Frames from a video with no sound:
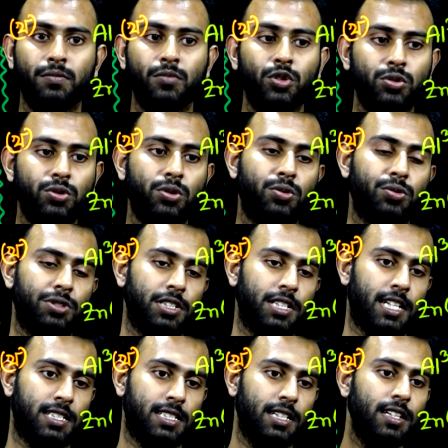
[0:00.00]
মুক্ত করতে
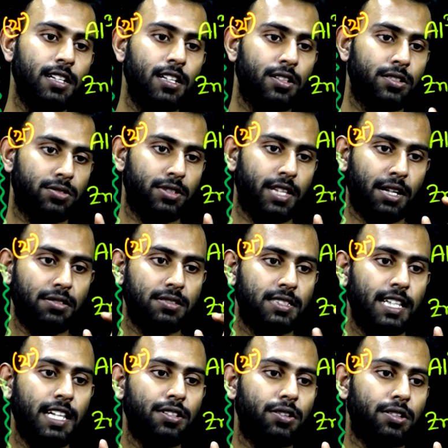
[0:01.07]
চাচ্ছি সো দেখো
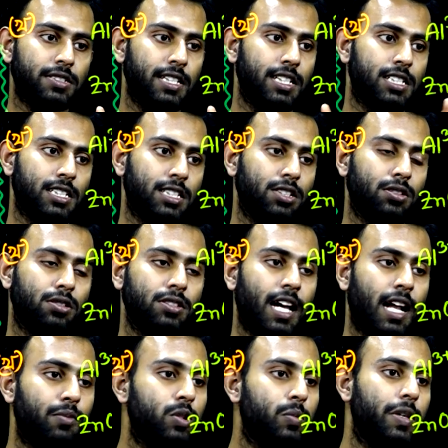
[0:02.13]
জিঙ্ক অক্সাইডের সাথে যখন
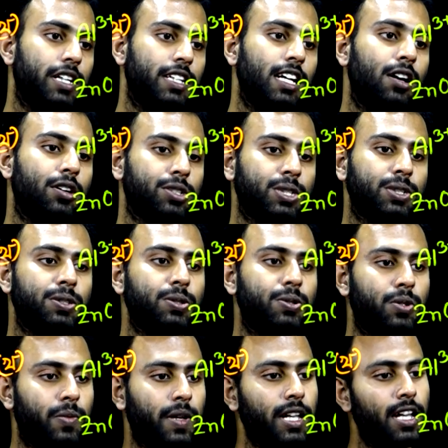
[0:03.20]
কার্বন বিক্রিয়ায় অংশগ্রহণ
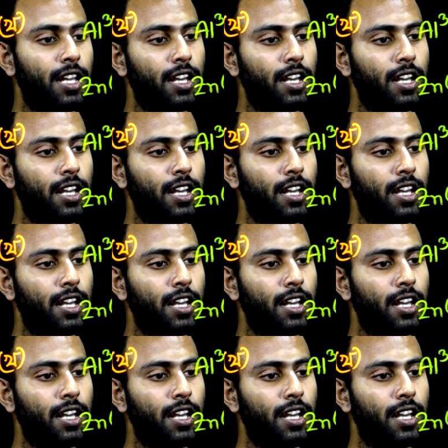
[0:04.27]
করবে